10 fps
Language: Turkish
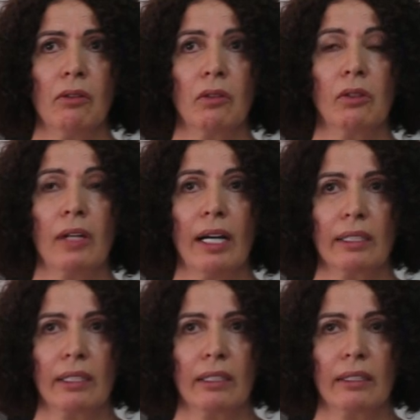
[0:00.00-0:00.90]
hukuka
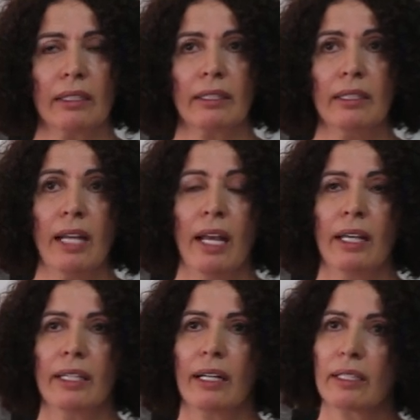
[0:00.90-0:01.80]
aykırılıkların
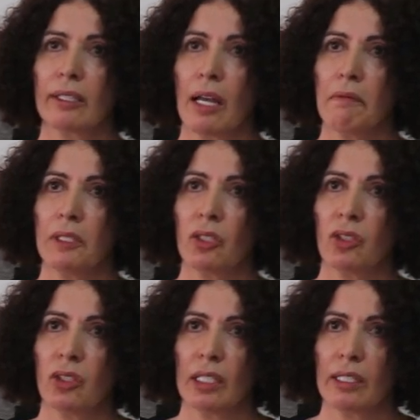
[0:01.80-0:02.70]
Yargıtay 1.
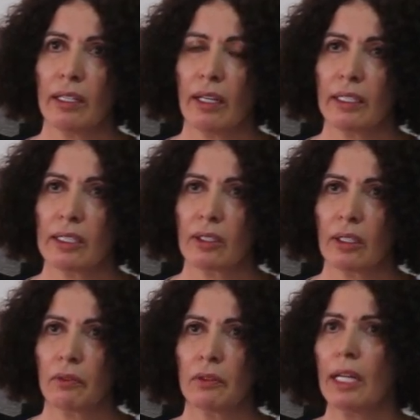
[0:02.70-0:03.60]
Ceza Dairesi
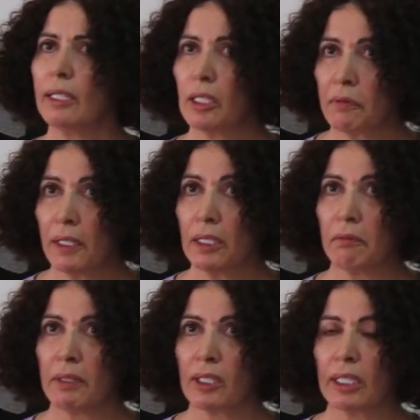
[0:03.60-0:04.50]
tarafından tespit
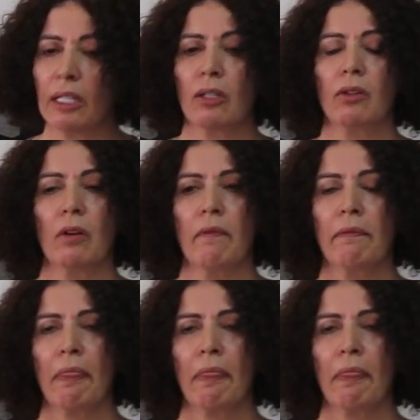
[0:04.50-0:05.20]
edilmesi gerekiyor.